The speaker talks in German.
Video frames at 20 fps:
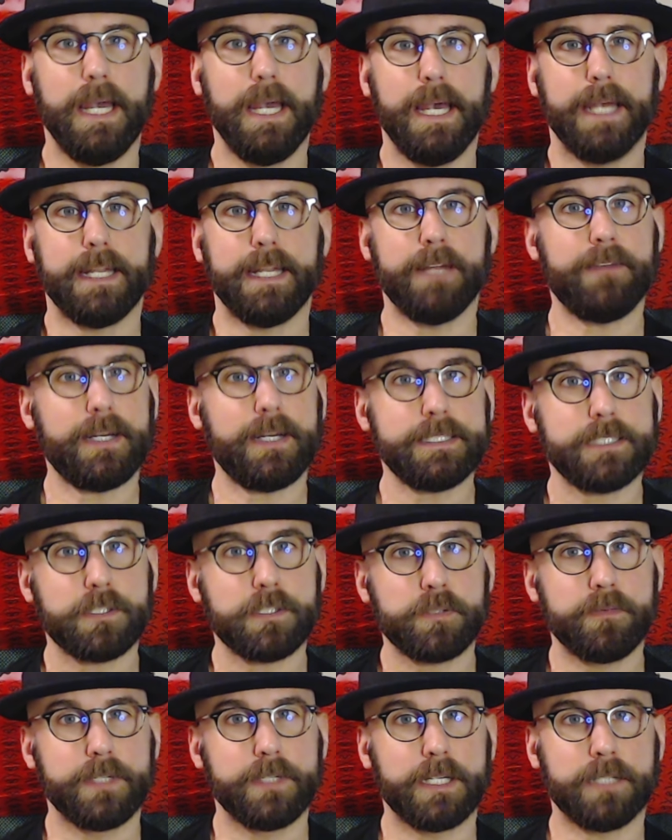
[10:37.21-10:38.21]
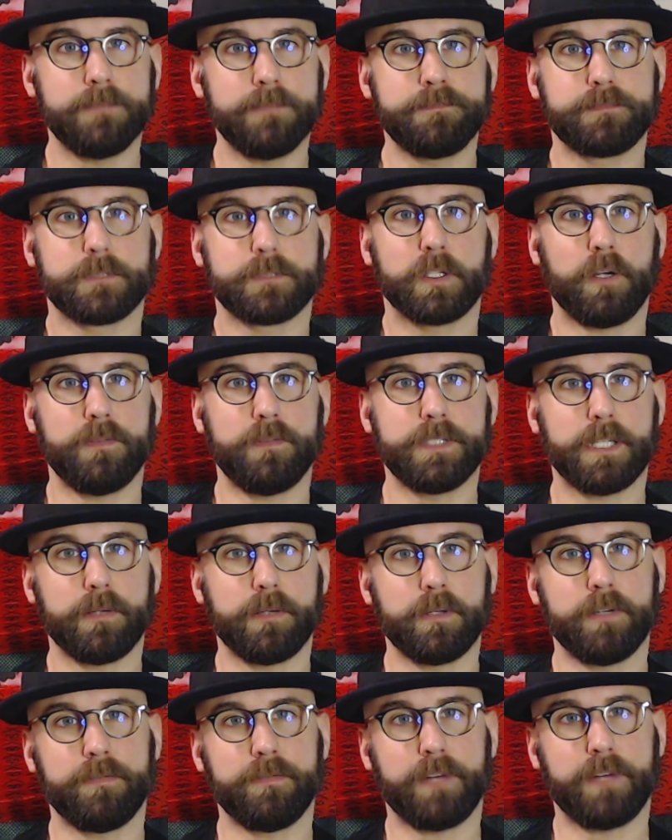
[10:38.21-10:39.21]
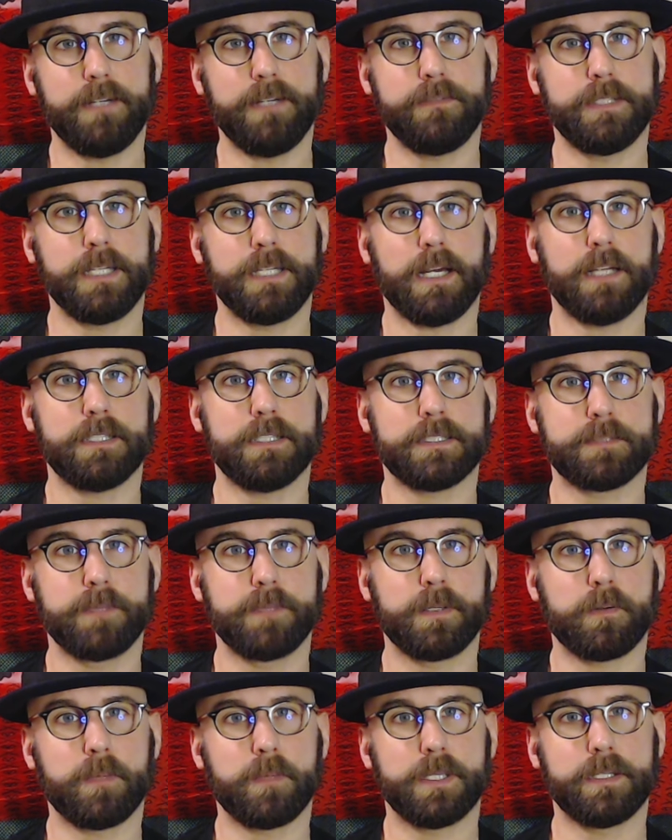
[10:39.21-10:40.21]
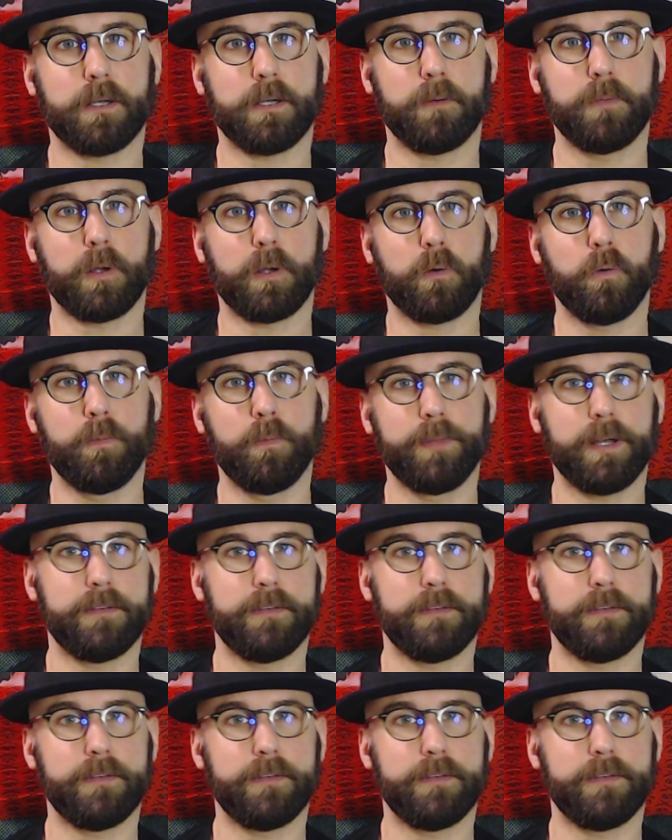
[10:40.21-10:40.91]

Dann war es das schon wieder. Ich hoffe, es hat euch gefallen. Wenn ja, lasst mir nochmal einen Daumen nach oben da.